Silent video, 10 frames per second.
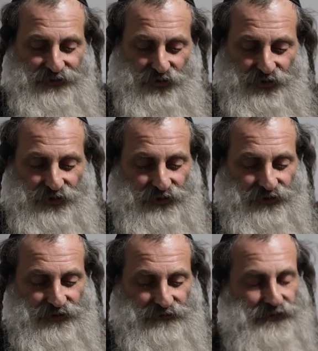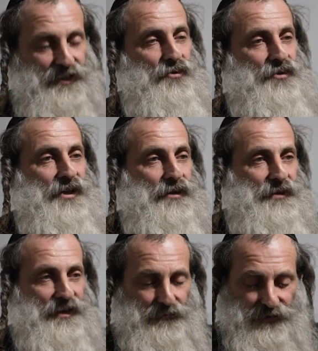Donc, euh, ce qu'il nous dit Rabbi
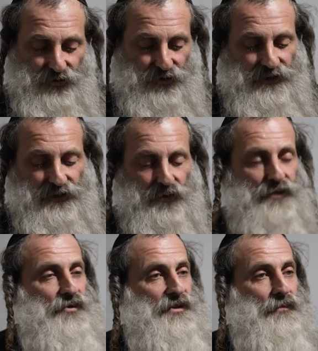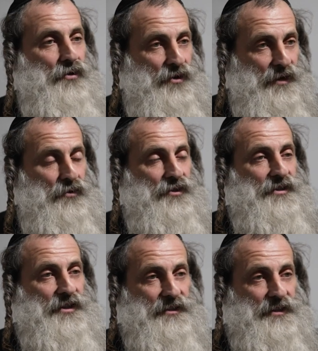Nachman, donc, la Torah nous dit d'abord que la mort des
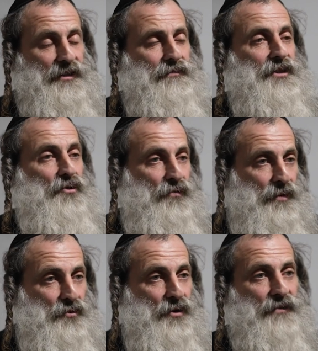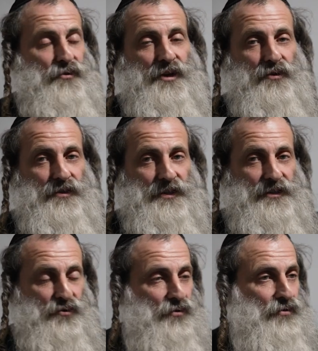tzadikim, c'est deux fois plus grave que la, la
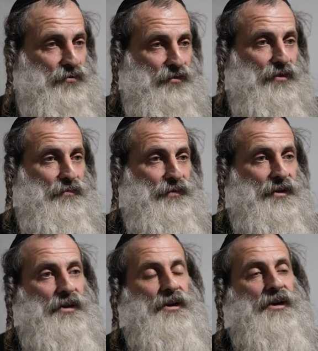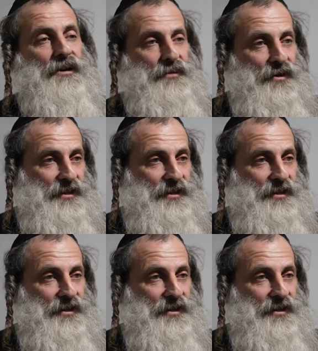destruction du temple. Maintenant,